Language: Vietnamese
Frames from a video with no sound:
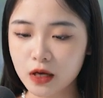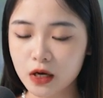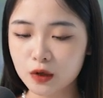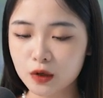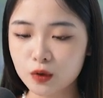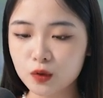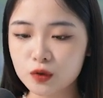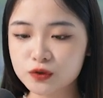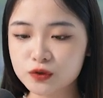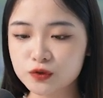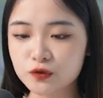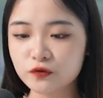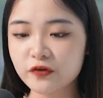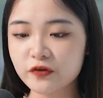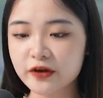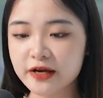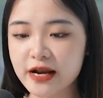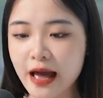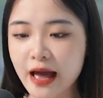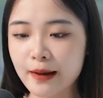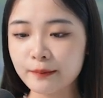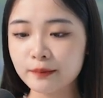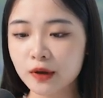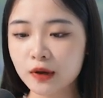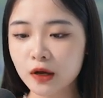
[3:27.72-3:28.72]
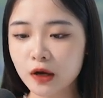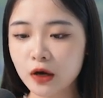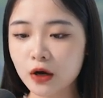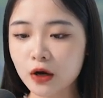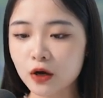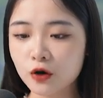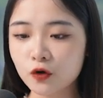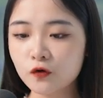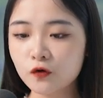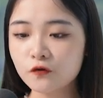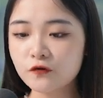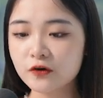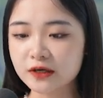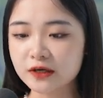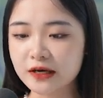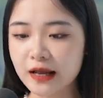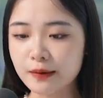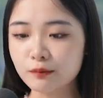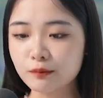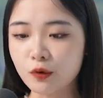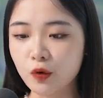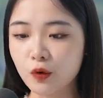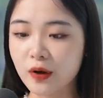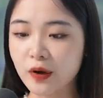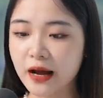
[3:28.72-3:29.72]
Lùi xuống phía Nam, khu vực
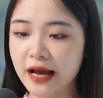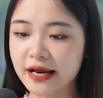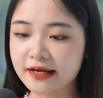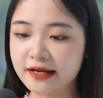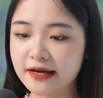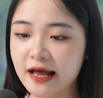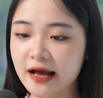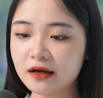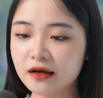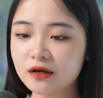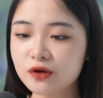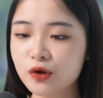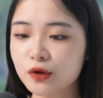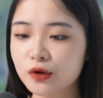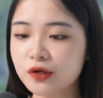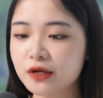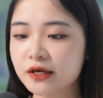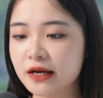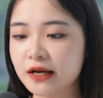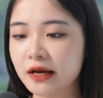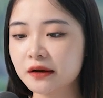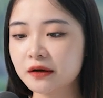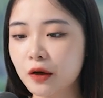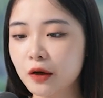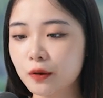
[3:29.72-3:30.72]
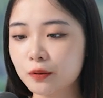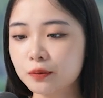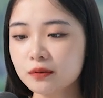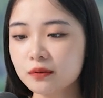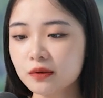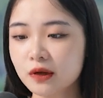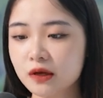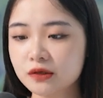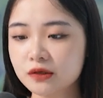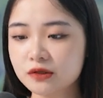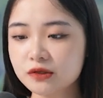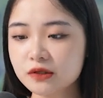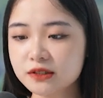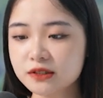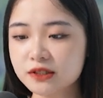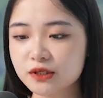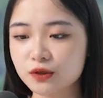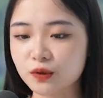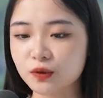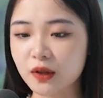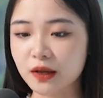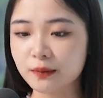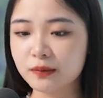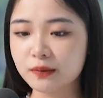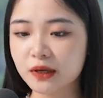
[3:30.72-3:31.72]
Nam Bộ ngày nắng có nơi nắng nóng, trưa
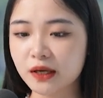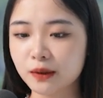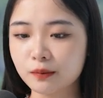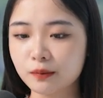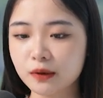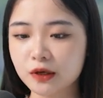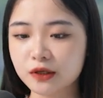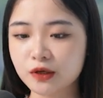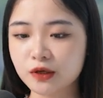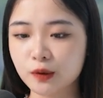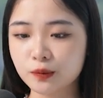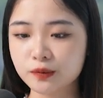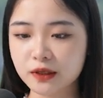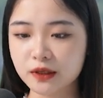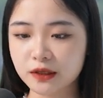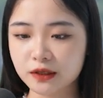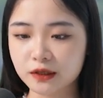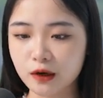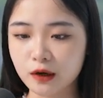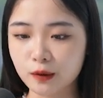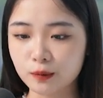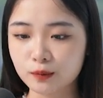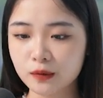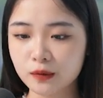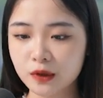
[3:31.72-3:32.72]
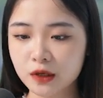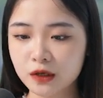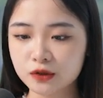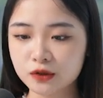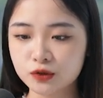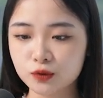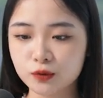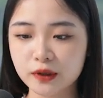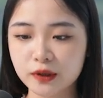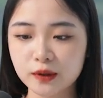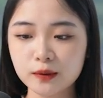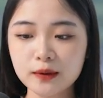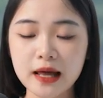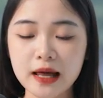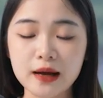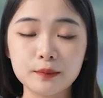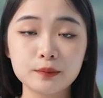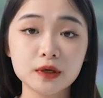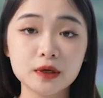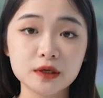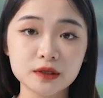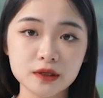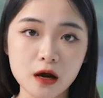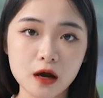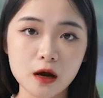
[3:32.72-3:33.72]
chiều toàn miền mưa dông diện rộng, chủ yếu là
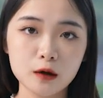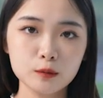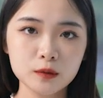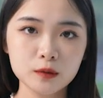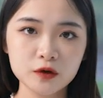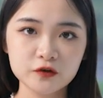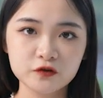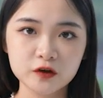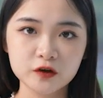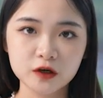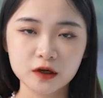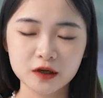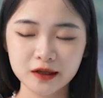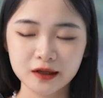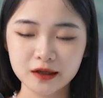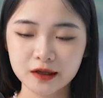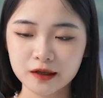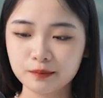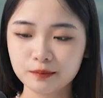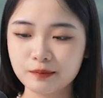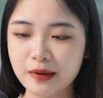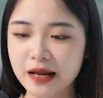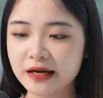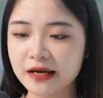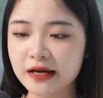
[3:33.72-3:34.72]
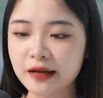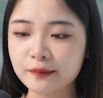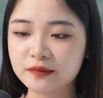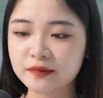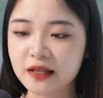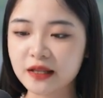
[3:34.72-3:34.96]
mưa nhỏ mưa vừa, ban đêm